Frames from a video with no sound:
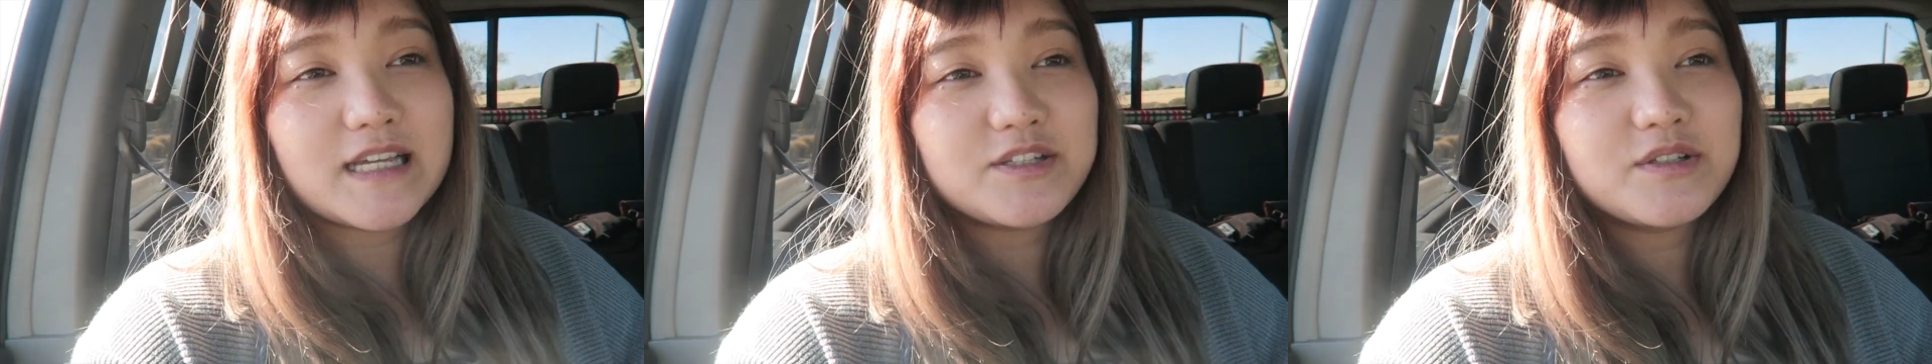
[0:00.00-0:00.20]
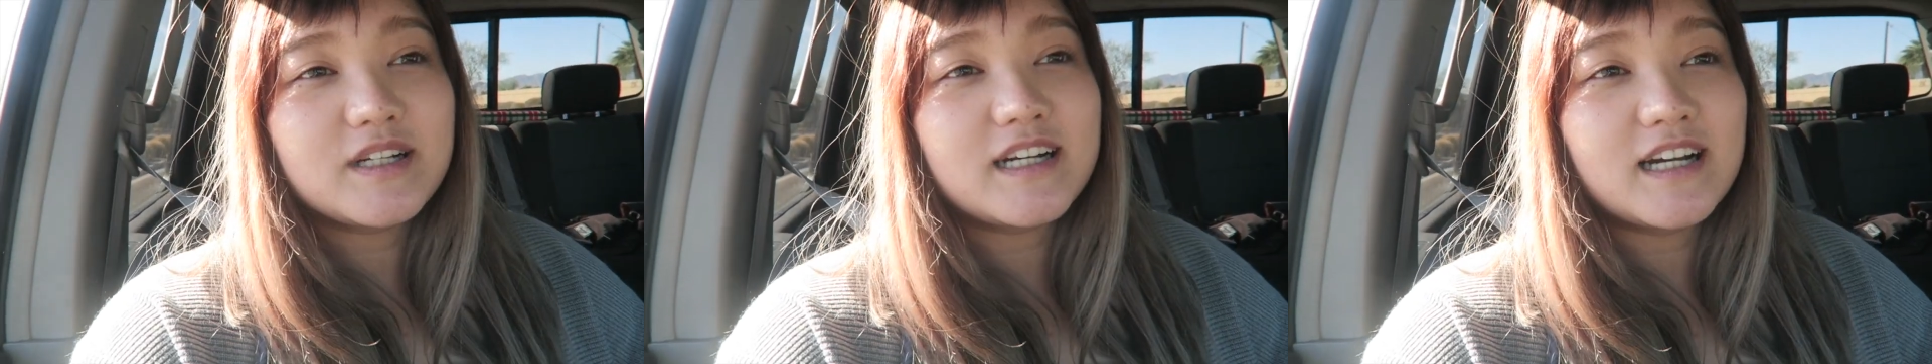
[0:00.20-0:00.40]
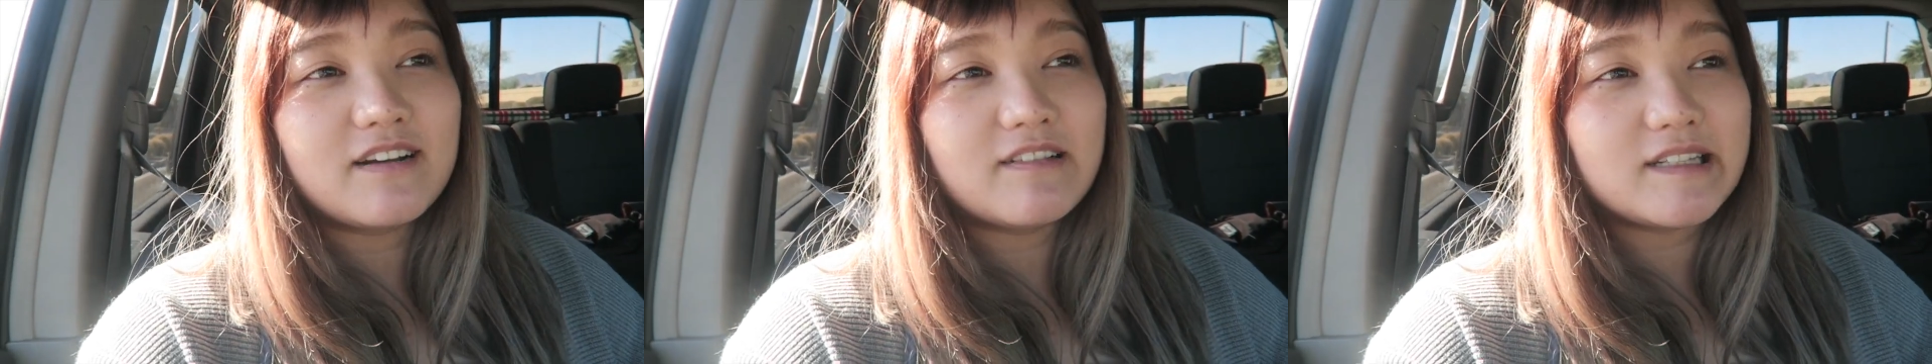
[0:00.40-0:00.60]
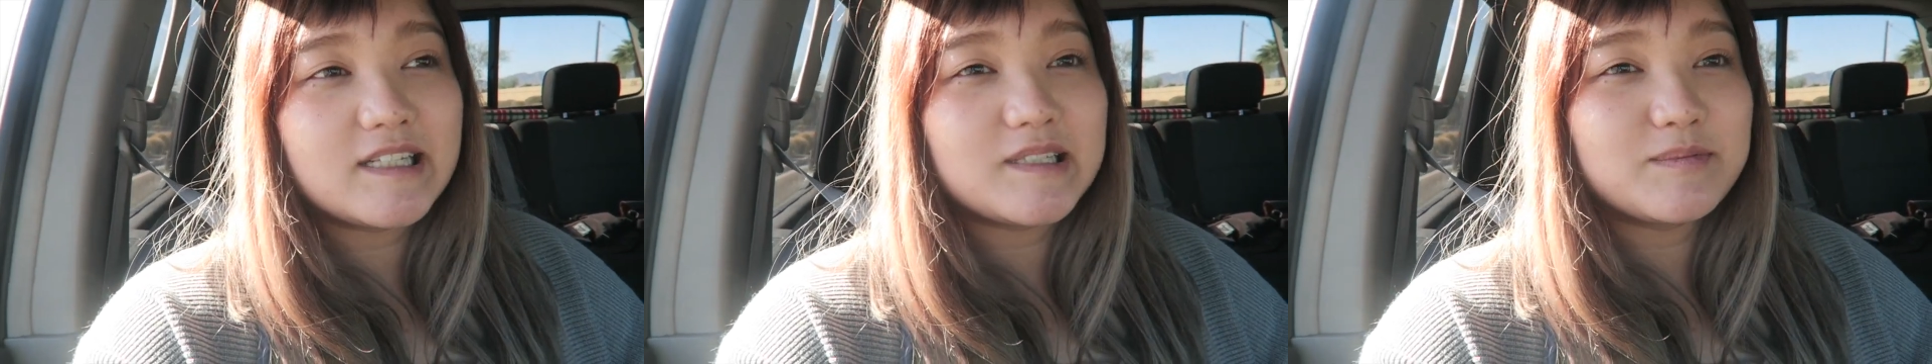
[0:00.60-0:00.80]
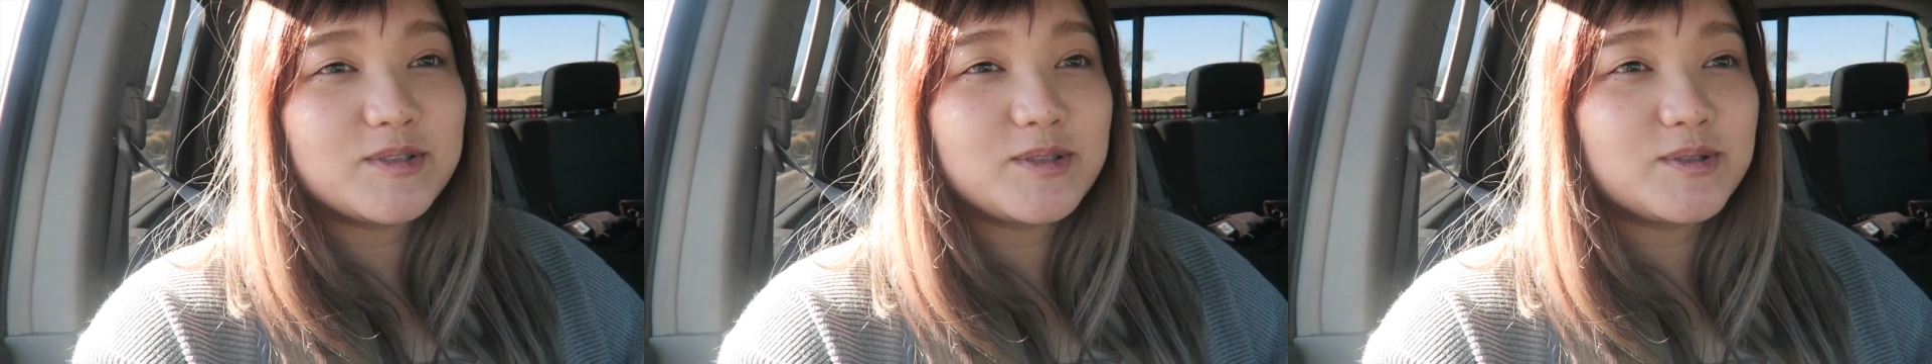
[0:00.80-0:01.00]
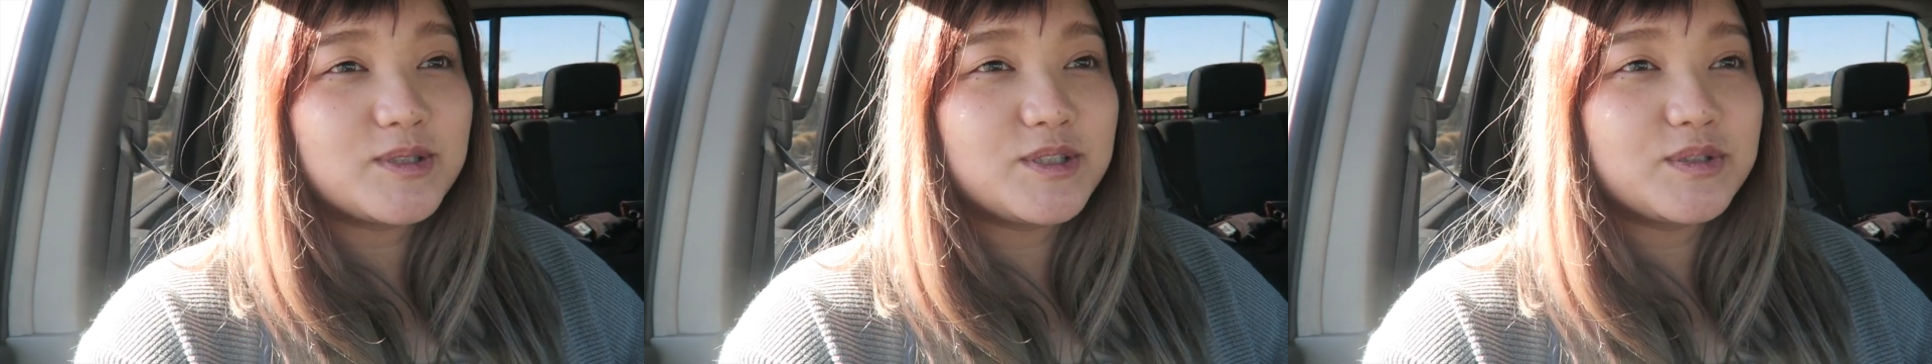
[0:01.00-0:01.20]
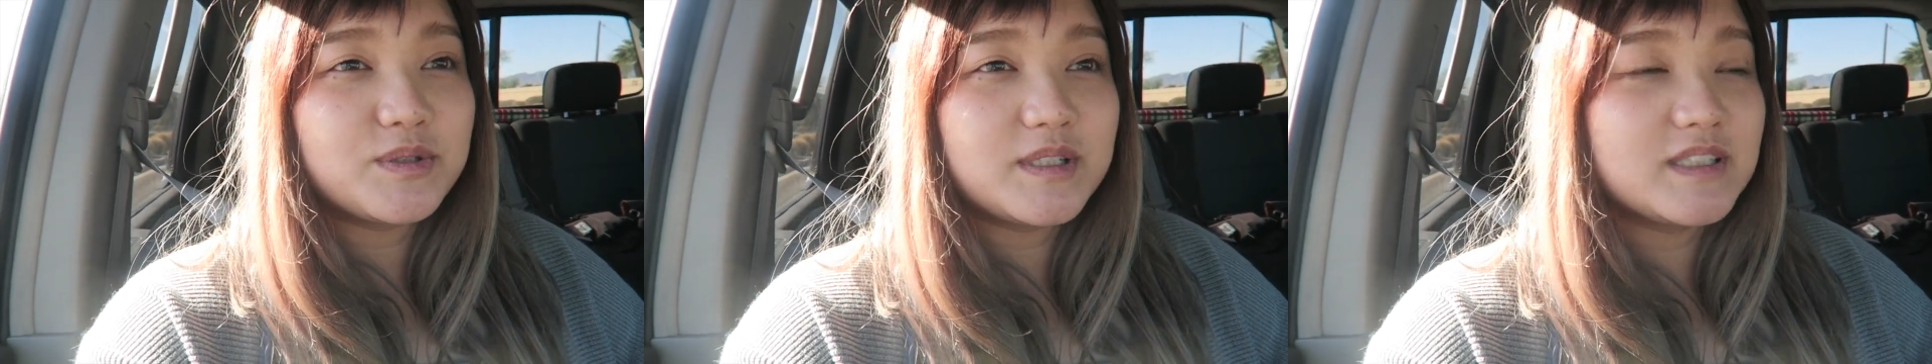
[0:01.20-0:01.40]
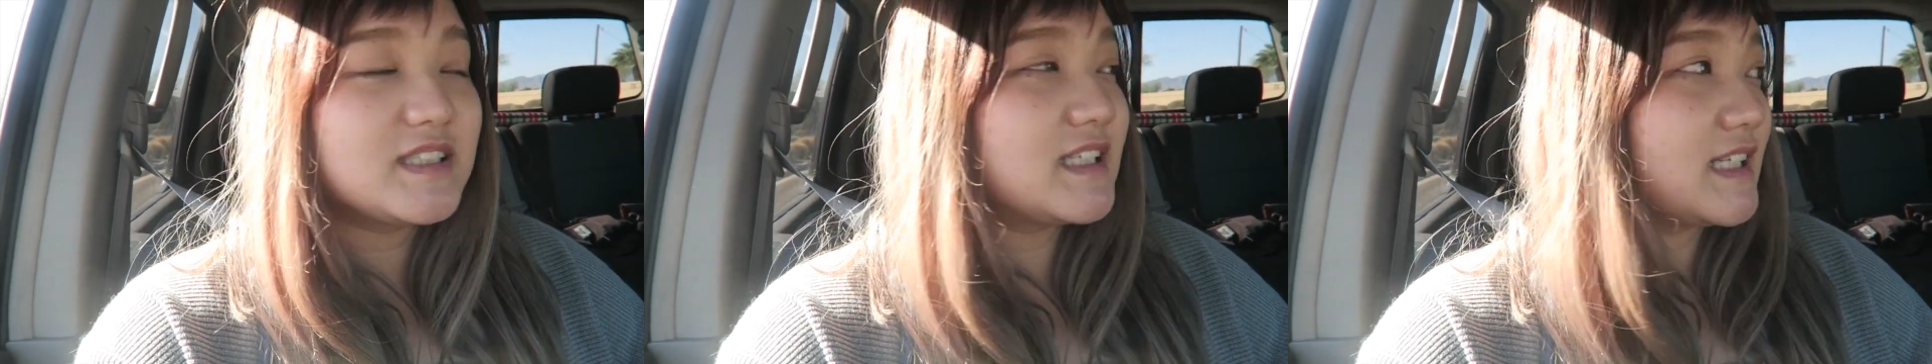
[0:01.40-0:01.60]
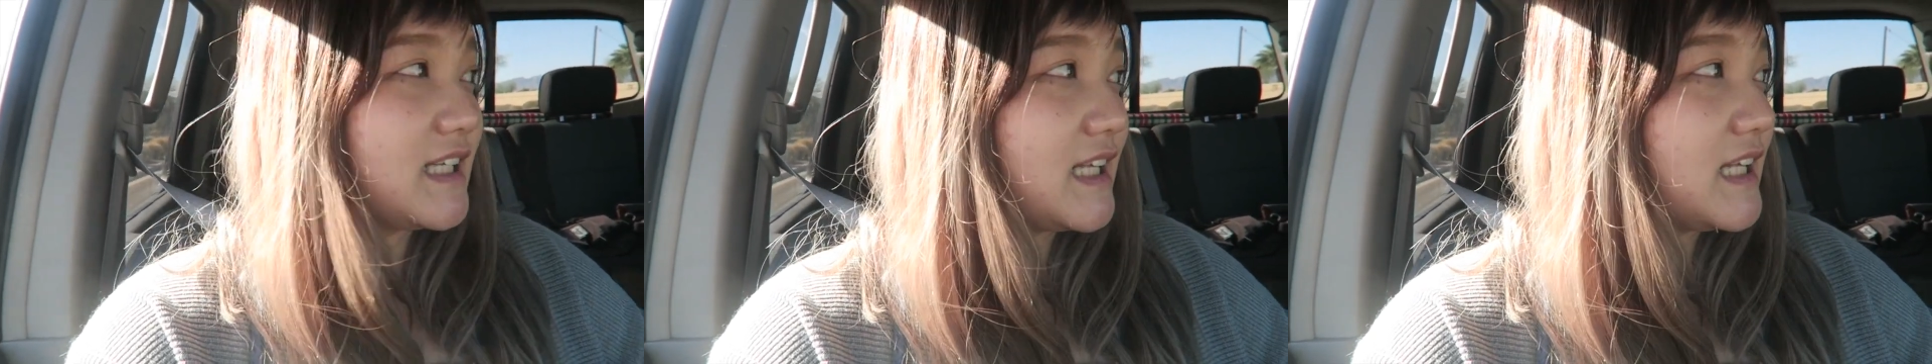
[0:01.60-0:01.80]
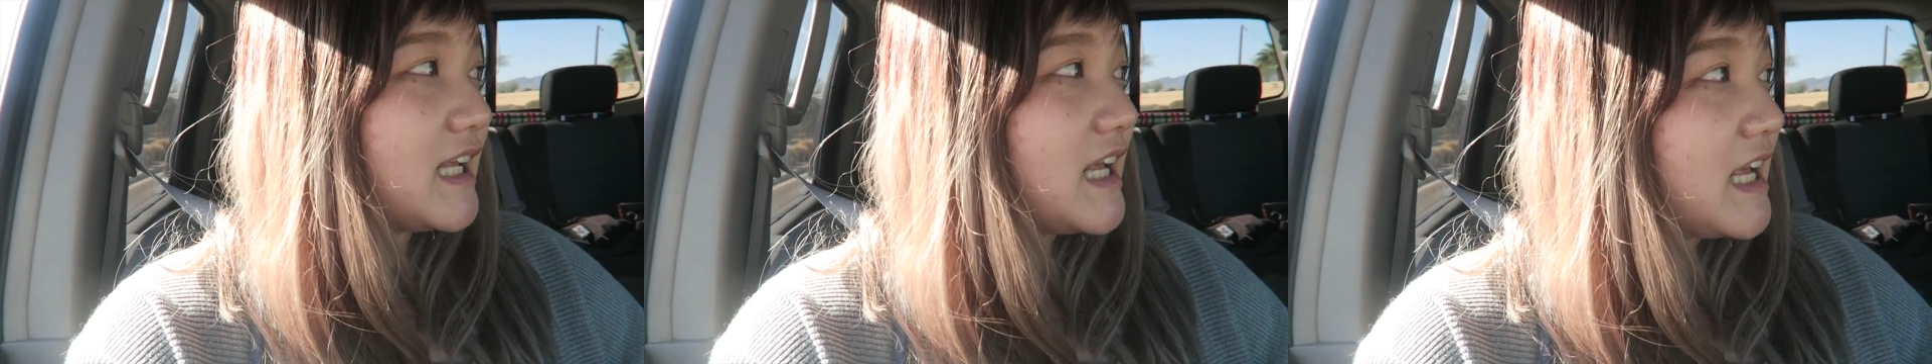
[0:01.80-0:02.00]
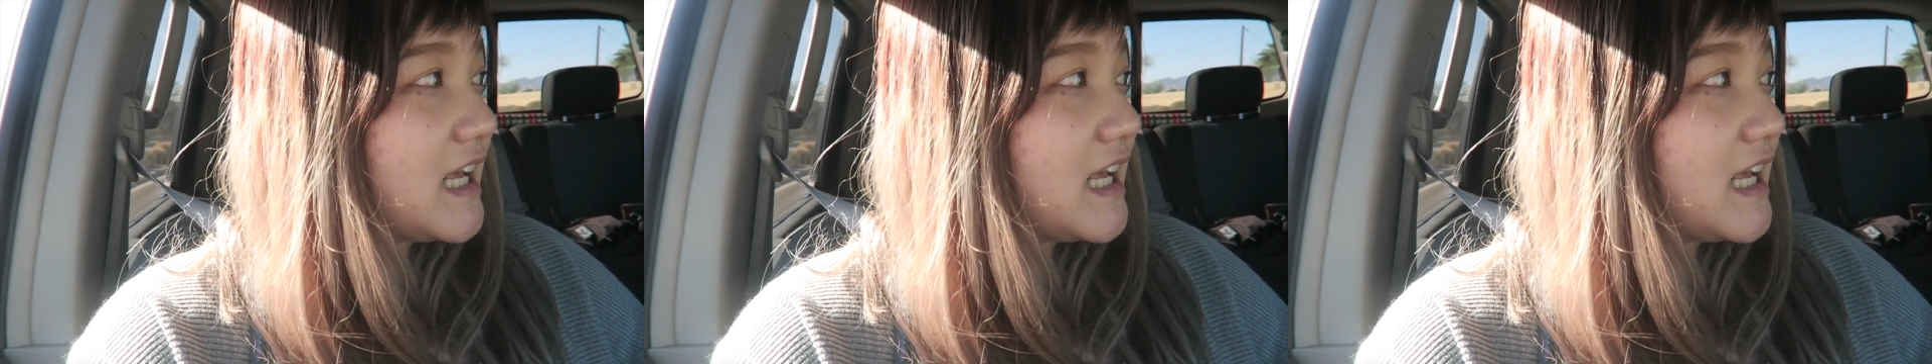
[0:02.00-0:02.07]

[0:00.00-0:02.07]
最初だから私もちょっと一緒に連れて